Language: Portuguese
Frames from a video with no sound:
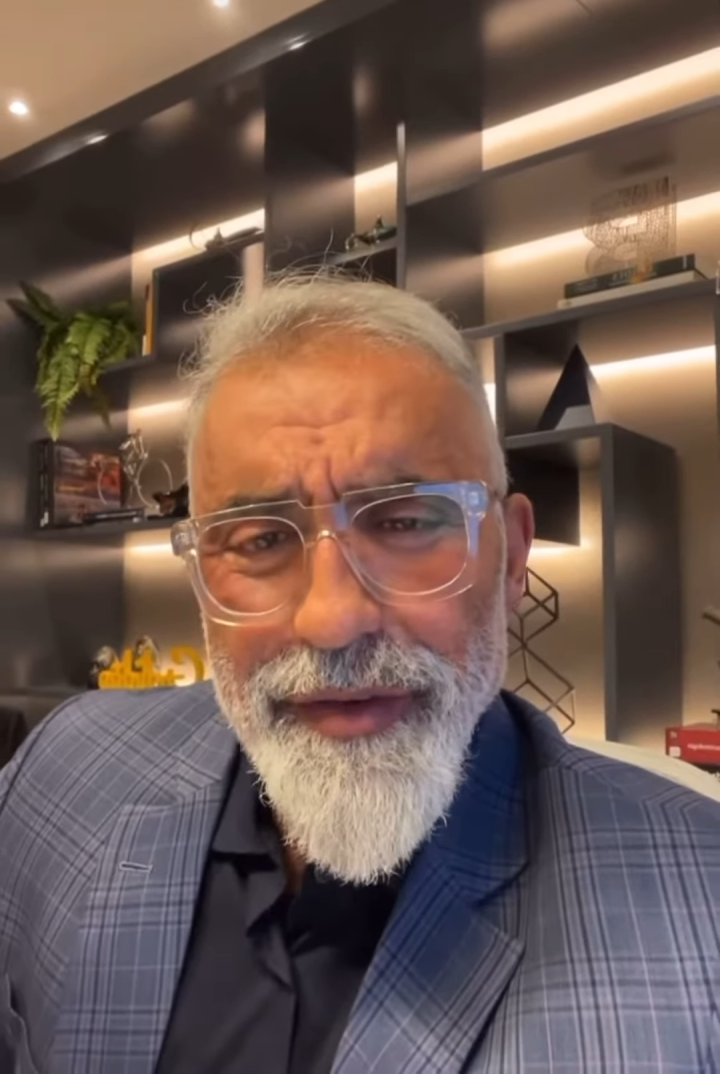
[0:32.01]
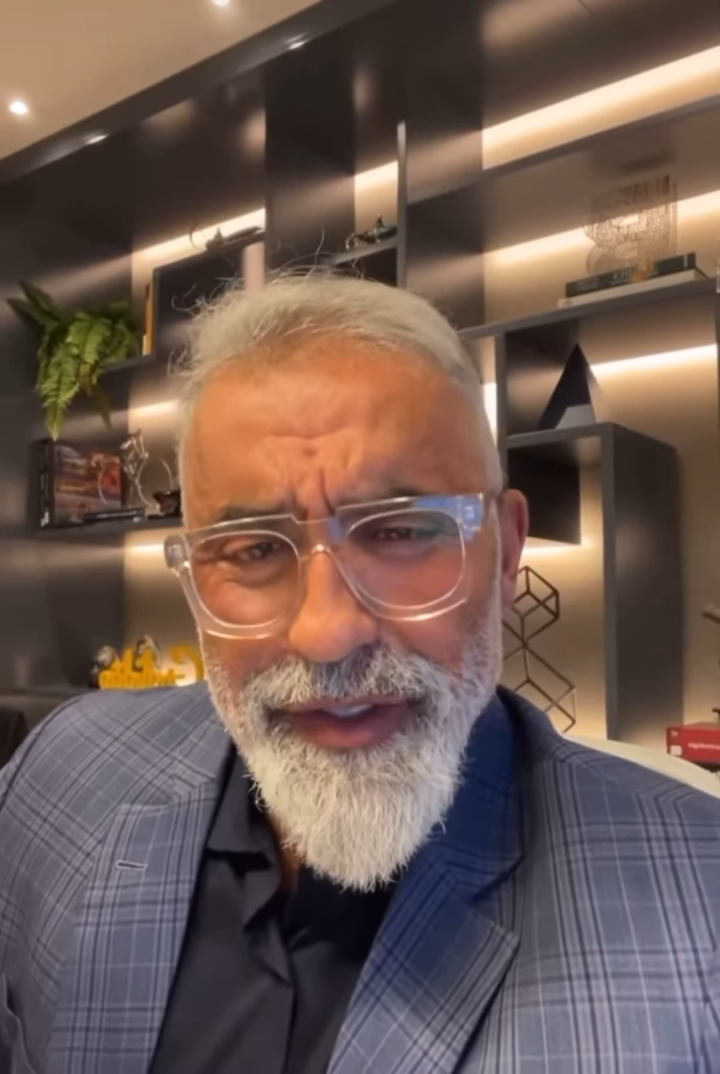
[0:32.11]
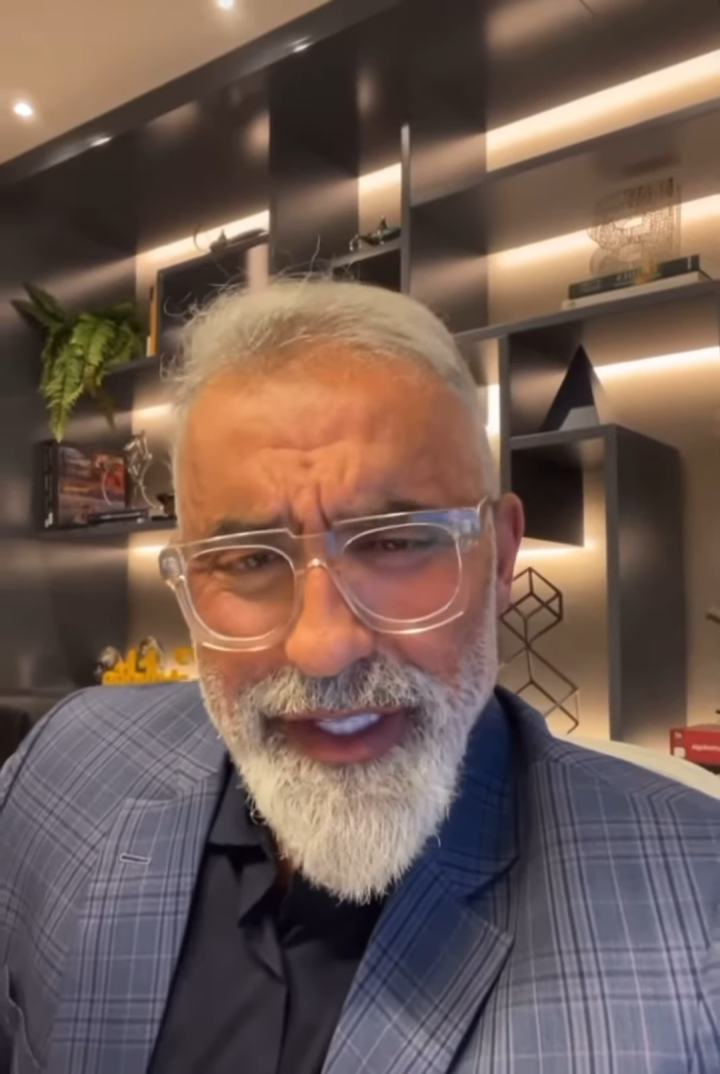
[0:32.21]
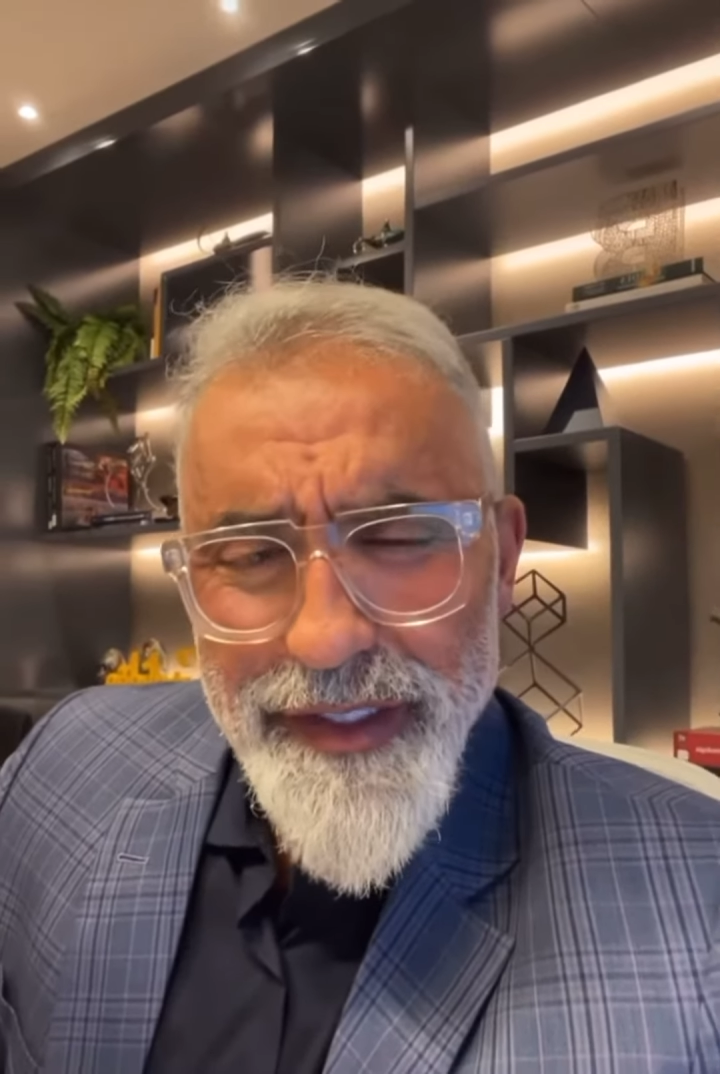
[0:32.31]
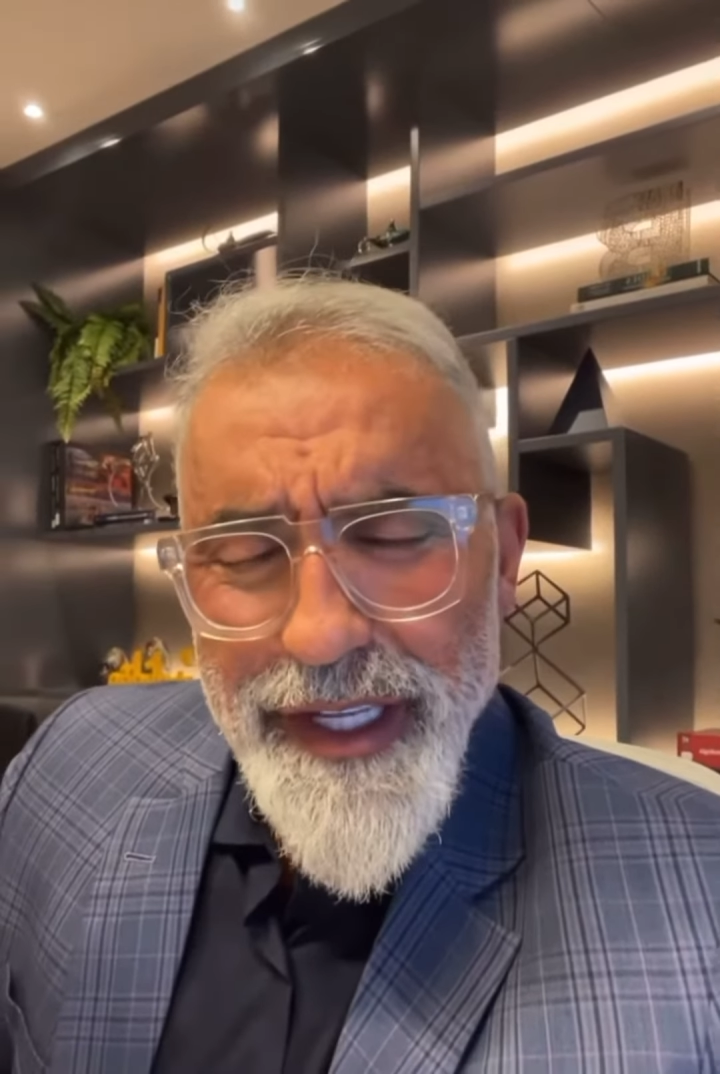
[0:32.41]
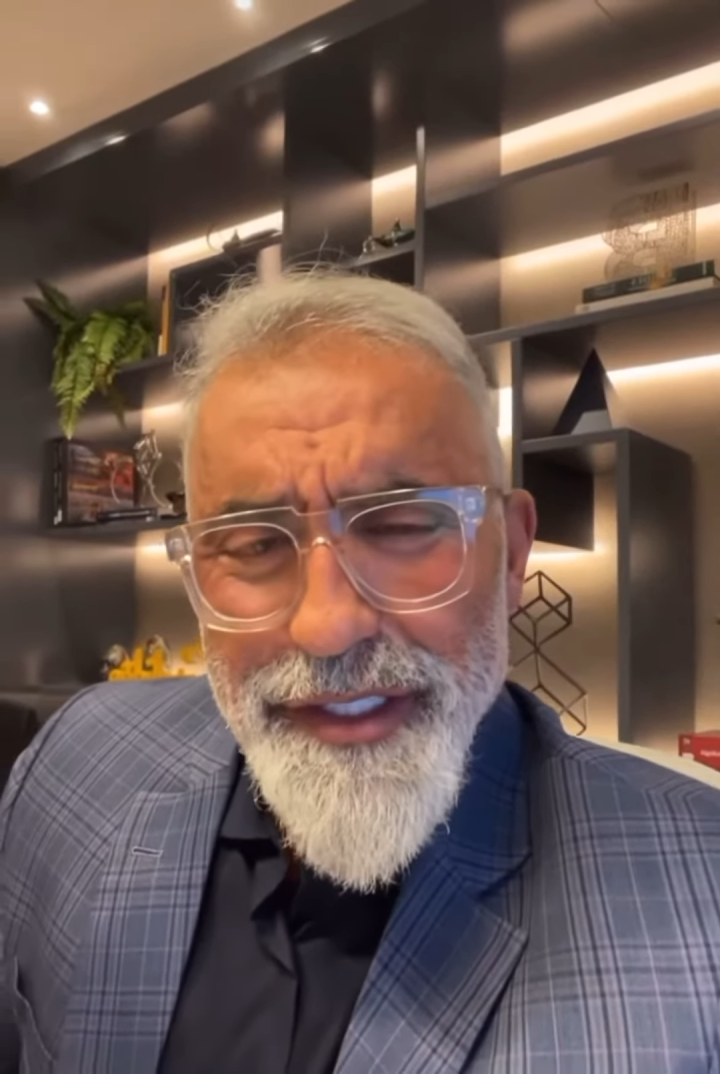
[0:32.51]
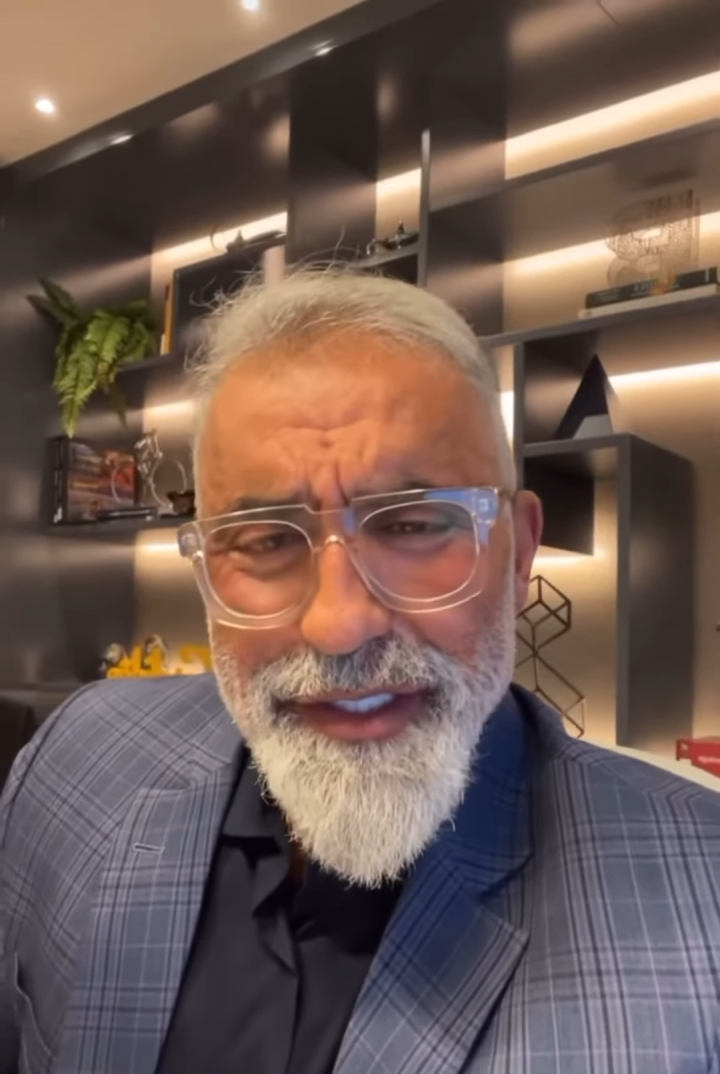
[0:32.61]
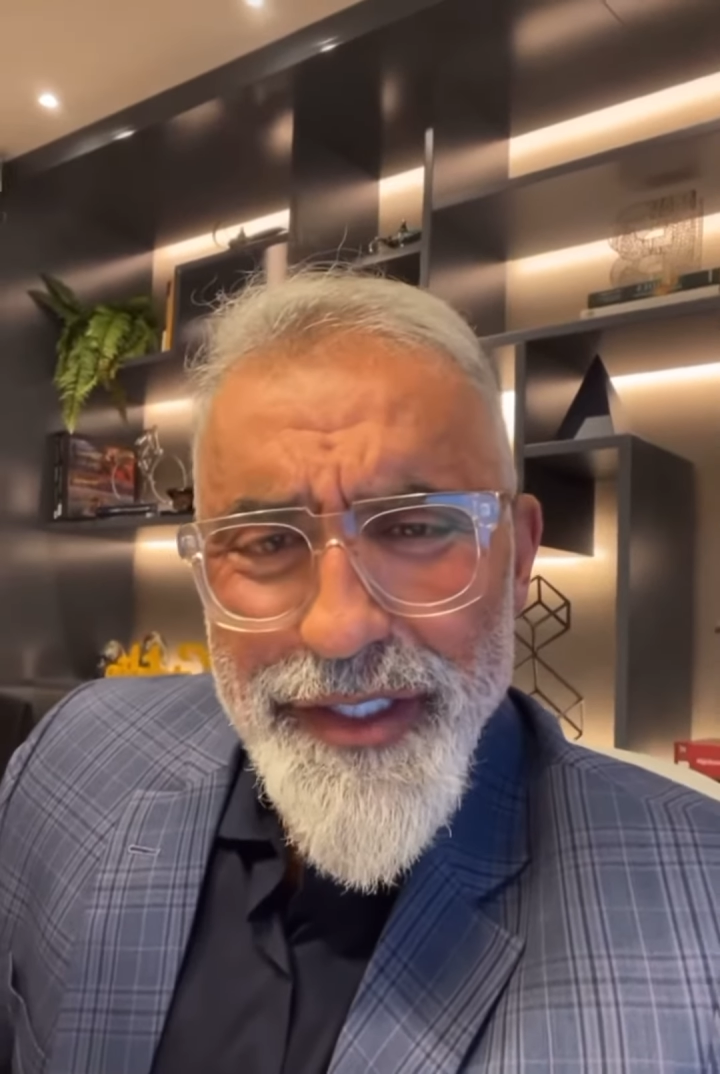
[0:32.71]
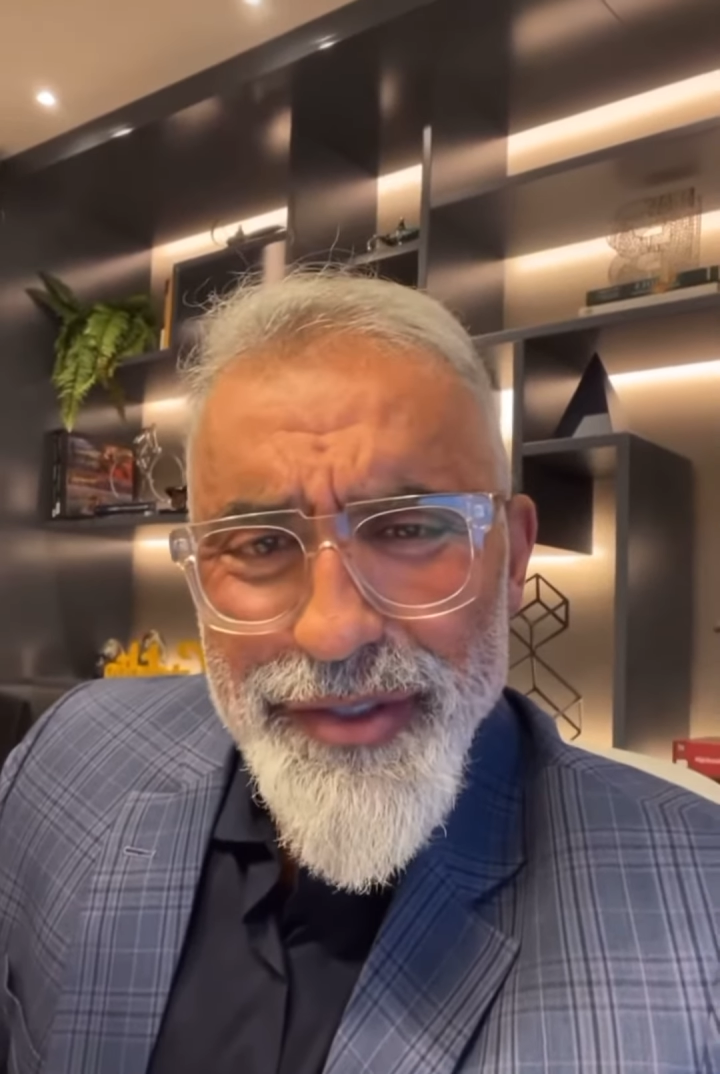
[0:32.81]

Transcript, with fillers: Você entende essa